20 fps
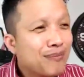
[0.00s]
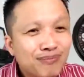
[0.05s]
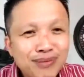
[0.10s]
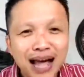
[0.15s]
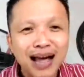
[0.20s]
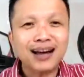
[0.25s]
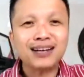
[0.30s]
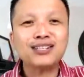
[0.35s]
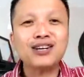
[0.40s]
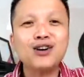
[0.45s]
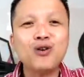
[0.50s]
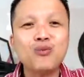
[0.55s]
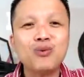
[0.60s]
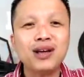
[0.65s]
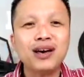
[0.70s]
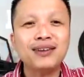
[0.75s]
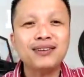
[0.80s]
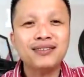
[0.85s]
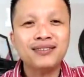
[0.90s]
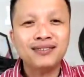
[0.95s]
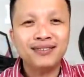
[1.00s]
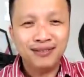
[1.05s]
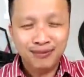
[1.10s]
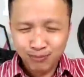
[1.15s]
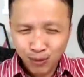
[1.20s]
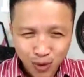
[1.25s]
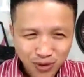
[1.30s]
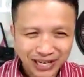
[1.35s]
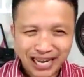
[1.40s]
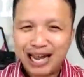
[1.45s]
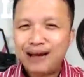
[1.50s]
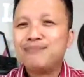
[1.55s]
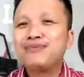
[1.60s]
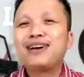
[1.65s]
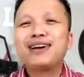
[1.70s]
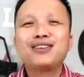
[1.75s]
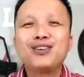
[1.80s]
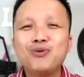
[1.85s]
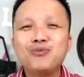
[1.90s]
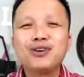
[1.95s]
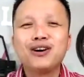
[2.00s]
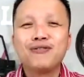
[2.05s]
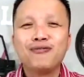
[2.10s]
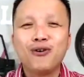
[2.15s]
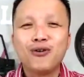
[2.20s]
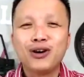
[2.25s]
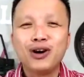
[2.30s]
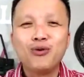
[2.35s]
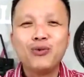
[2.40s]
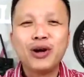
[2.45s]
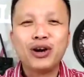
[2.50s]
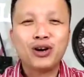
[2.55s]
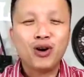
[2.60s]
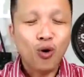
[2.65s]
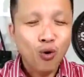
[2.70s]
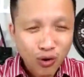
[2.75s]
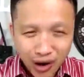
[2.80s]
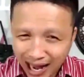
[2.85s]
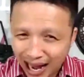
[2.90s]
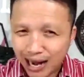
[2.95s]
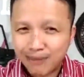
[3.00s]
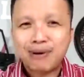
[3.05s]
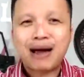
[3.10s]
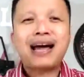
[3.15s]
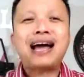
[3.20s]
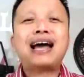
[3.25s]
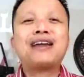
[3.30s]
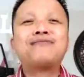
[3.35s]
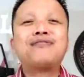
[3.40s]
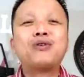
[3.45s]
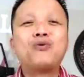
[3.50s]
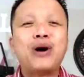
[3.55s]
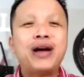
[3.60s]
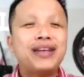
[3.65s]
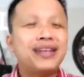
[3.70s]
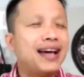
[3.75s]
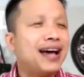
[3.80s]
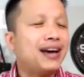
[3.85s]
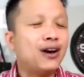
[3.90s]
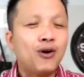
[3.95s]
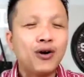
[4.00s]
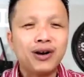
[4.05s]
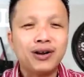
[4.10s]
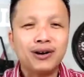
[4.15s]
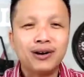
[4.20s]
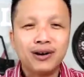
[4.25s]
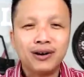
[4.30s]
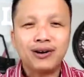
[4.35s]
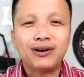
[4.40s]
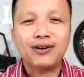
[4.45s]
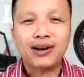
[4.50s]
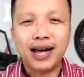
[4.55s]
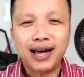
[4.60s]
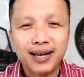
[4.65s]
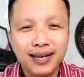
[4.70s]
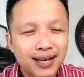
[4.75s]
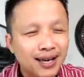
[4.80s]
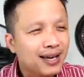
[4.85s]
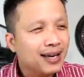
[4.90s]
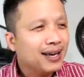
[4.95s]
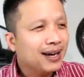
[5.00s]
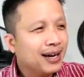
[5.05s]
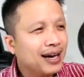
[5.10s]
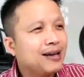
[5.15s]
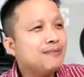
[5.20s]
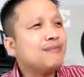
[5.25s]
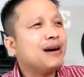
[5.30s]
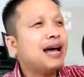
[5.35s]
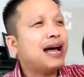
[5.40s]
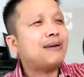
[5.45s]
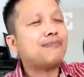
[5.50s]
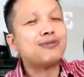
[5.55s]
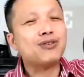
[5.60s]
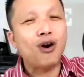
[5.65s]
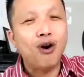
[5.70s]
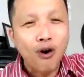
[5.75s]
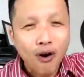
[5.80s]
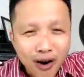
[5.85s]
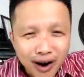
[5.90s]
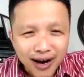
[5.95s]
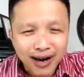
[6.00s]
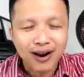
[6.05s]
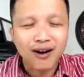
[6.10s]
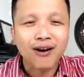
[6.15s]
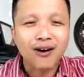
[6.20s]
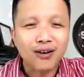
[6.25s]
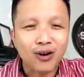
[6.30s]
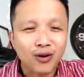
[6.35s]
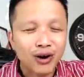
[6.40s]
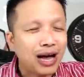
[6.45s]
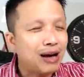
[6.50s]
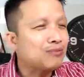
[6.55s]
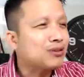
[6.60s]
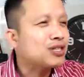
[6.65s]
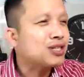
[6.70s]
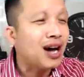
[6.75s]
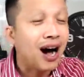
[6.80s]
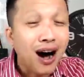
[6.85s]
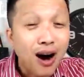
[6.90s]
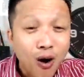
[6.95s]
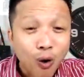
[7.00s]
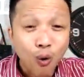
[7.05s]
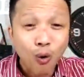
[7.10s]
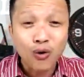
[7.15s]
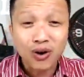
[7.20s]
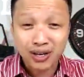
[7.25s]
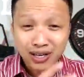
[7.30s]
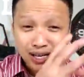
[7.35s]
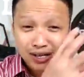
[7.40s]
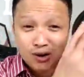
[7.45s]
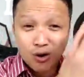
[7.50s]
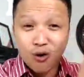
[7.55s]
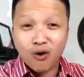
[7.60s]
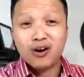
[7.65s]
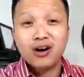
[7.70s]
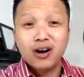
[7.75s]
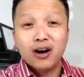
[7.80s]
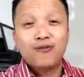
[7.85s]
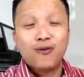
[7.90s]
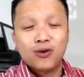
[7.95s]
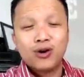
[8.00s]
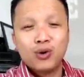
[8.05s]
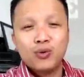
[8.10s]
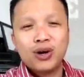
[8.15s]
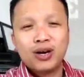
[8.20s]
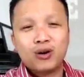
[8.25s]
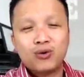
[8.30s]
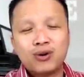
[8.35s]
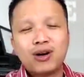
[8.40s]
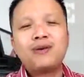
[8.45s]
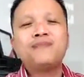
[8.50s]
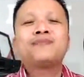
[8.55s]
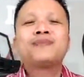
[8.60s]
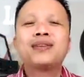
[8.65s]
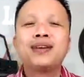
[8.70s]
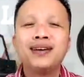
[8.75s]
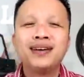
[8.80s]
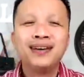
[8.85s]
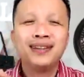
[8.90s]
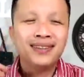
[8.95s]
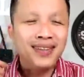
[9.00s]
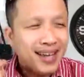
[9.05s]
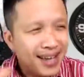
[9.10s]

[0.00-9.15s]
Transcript: thì lúc đó em tăng sức hút lên bút kem chân dung người phụ nữ quyến rũ lại bắt anh phải quay về nói nữa ok khi mà em có cái đó rồi em sở hữu được cái con người phụ nữ quyến rũ đó